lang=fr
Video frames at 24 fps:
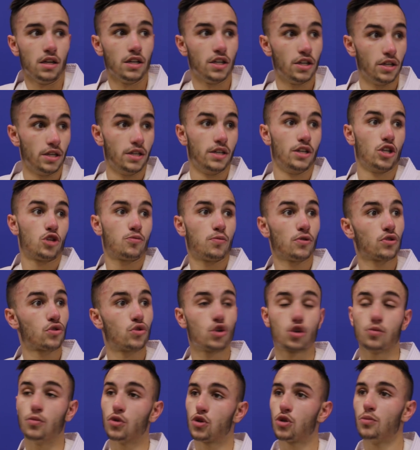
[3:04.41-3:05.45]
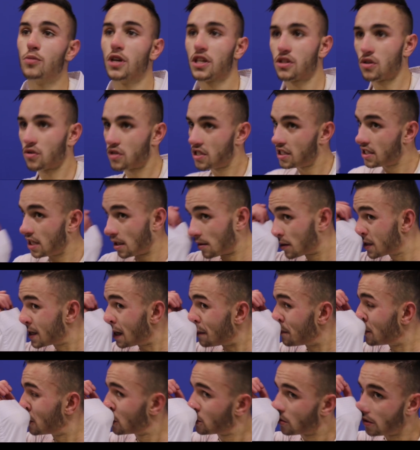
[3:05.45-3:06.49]
Et je pense que je me suis bien senti, ça,
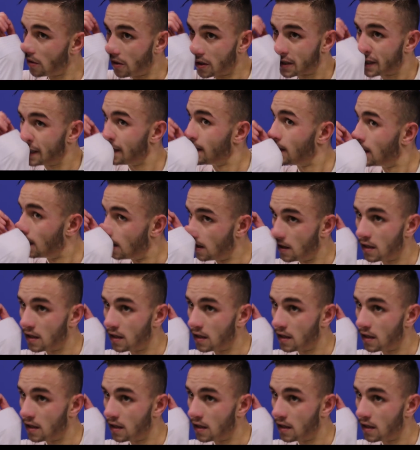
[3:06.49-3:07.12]
peut jouer aussi.